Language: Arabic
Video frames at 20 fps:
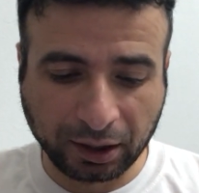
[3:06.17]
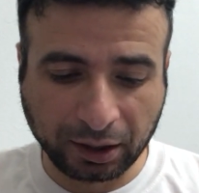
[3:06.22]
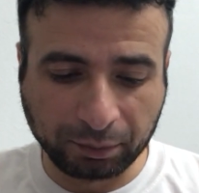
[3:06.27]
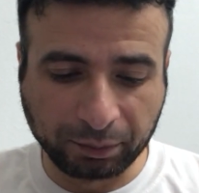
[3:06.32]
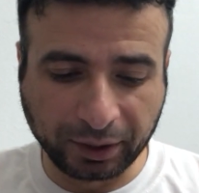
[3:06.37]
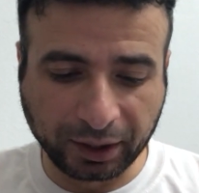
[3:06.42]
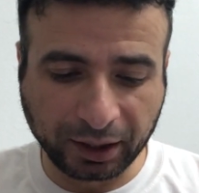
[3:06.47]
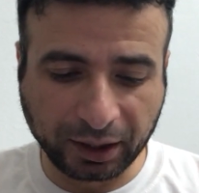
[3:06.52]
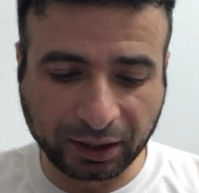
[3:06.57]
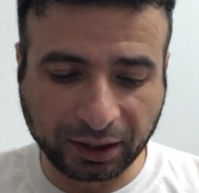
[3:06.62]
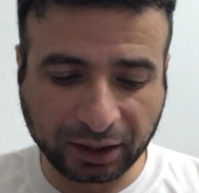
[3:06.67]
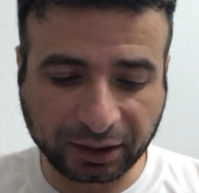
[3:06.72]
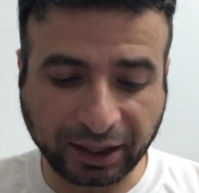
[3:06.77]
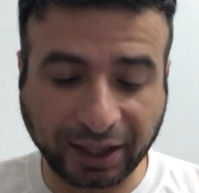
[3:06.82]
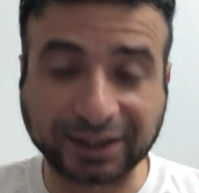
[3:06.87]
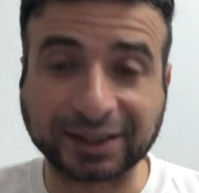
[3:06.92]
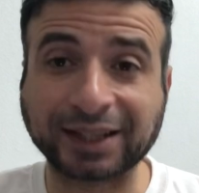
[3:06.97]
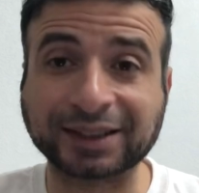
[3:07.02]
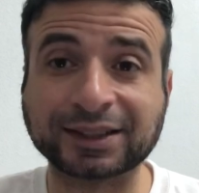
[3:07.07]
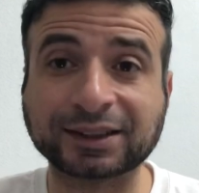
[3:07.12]

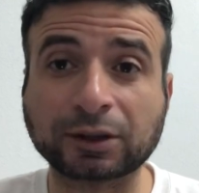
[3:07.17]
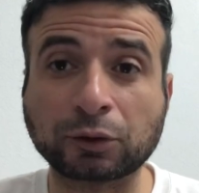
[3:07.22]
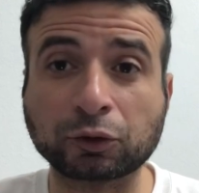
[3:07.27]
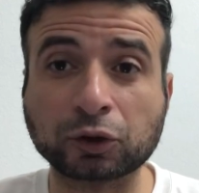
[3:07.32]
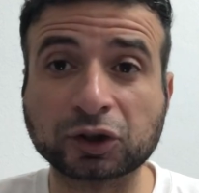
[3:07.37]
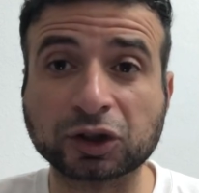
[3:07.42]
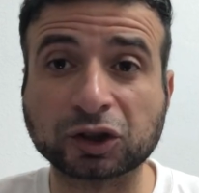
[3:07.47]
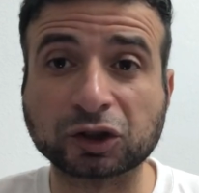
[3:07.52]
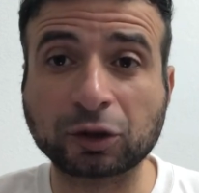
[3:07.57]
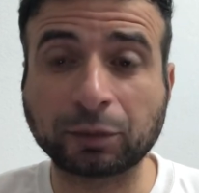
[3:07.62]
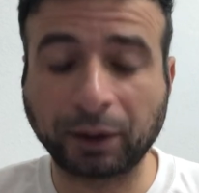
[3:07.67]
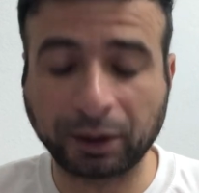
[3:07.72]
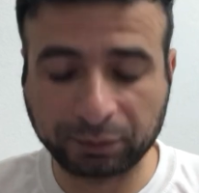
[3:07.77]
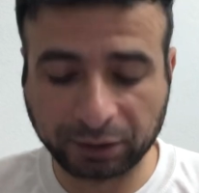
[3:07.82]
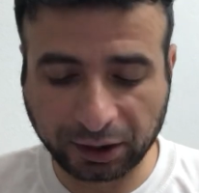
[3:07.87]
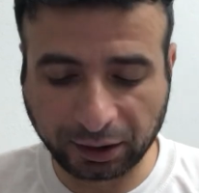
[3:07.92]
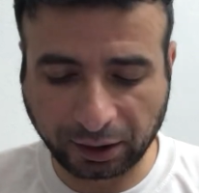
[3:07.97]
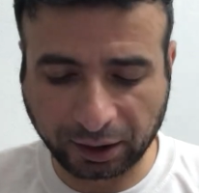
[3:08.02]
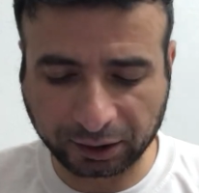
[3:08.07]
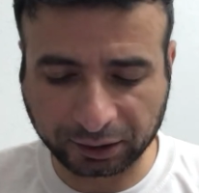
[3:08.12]
بيطلع الساعة ستة ونص الصبح من
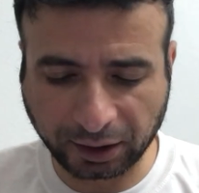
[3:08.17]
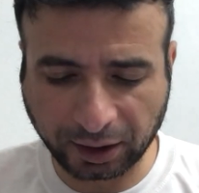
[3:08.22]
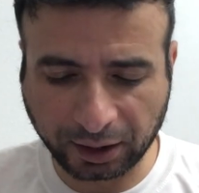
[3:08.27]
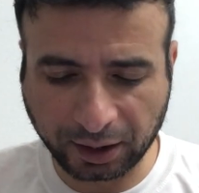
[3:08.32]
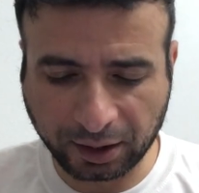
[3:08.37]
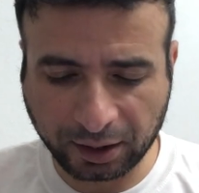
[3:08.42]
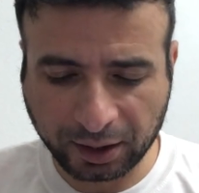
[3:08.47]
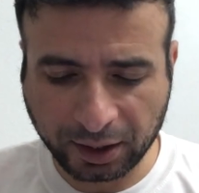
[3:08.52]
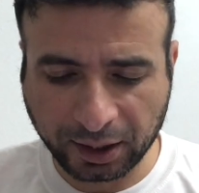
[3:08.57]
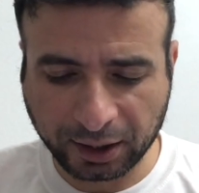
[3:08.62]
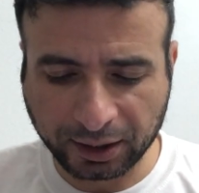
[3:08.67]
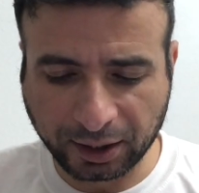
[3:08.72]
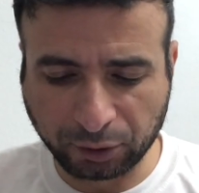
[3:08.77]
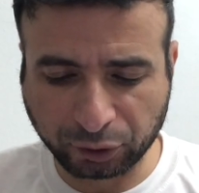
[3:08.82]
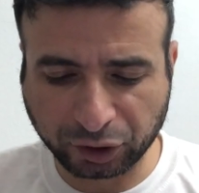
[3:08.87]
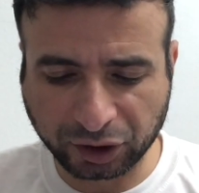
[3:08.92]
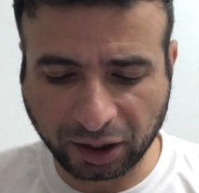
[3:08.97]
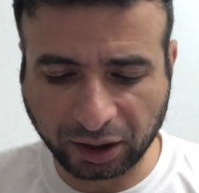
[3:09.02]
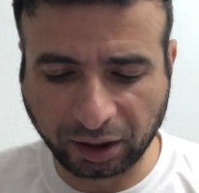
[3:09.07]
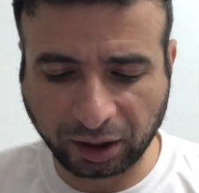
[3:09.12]
الغردقة
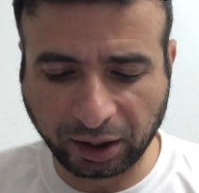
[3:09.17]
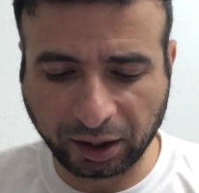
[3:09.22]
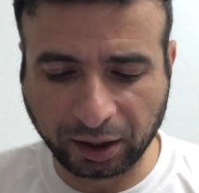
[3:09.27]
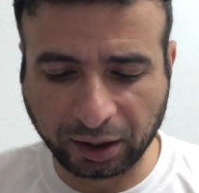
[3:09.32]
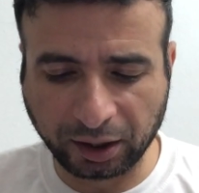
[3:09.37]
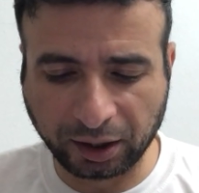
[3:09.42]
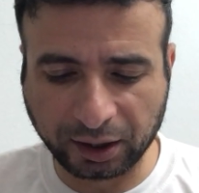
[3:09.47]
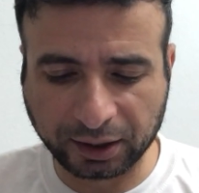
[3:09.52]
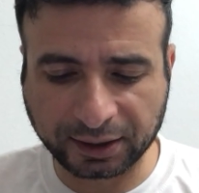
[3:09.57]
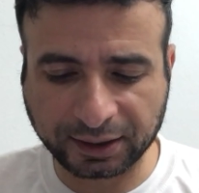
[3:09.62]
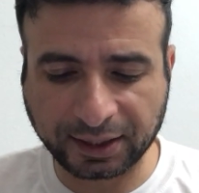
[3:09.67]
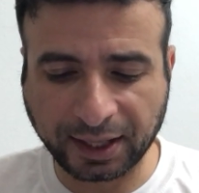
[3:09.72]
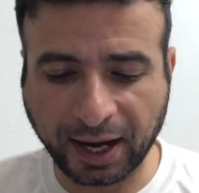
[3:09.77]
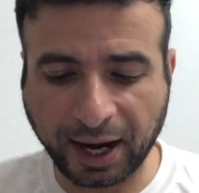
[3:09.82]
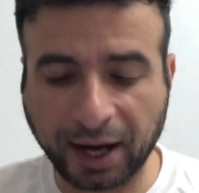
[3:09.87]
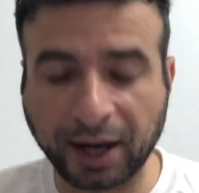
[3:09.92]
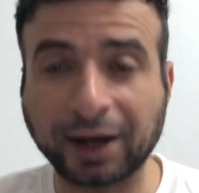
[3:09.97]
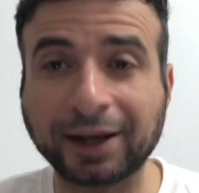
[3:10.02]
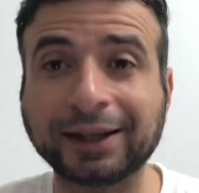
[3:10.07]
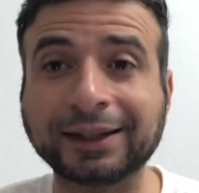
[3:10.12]
يوصل آه،
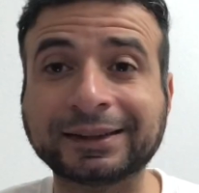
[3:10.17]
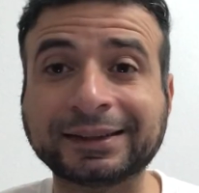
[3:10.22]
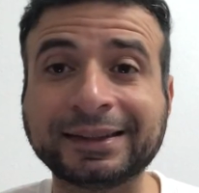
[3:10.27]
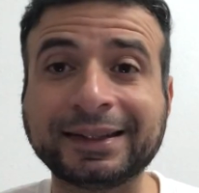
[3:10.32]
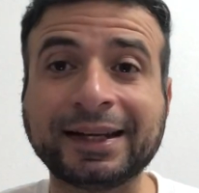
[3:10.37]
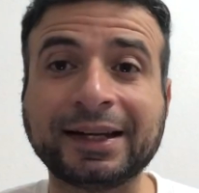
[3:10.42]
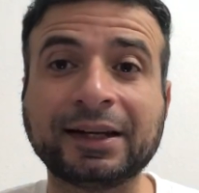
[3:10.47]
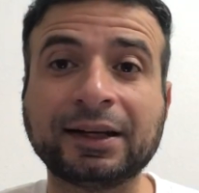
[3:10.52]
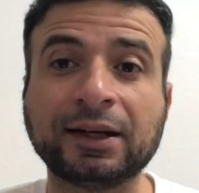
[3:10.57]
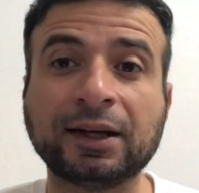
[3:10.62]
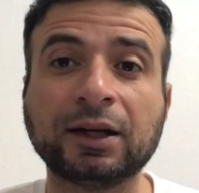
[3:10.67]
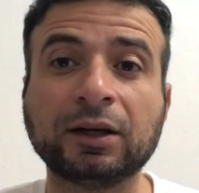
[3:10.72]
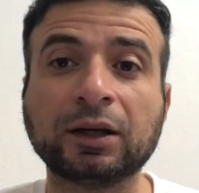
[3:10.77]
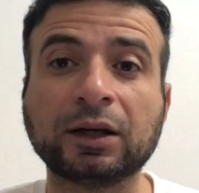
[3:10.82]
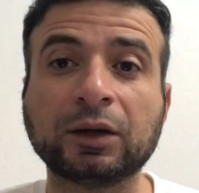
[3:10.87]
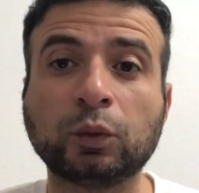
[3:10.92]
الساعة اتنين